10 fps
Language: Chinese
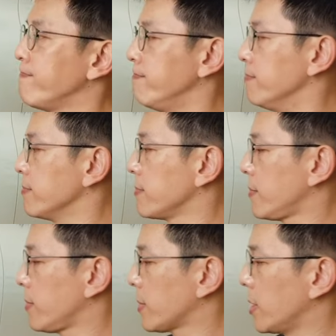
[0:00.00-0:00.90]
嗯，
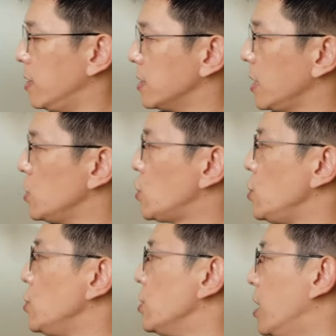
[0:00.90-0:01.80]
好，这个
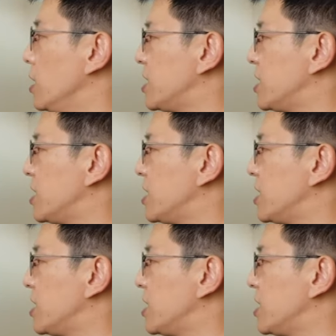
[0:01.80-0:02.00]
是呃